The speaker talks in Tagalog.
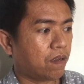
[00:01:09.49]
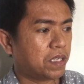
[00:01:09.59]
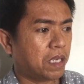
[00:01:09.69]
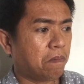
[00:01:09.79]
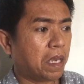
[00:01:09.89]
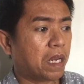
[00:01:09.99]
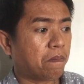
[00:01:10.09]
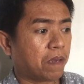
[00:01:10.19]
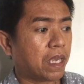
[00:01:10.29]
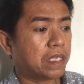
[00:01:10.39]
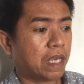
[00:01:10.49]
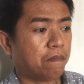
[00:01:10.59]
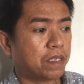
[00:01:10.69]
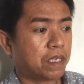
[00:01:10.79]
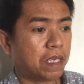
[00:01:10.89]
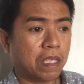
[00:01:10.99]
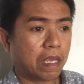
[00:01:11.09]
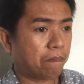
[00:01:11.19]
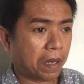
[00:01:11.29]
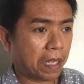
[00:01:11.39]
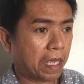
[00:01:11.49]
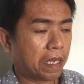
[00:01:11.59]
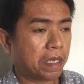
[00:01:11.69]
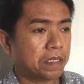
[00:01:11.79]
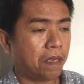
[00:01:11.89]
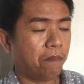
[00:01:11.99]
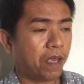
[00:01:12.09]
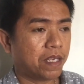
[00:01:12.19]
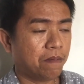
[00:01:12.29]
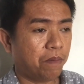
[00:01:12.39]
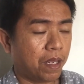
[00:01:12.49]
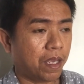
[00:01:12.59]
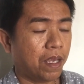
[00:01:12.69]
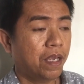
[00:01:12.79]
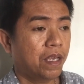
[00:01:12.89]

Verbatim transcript: kasi mahirap makikisama sa hindi kapareya, kasi may kasabihan na,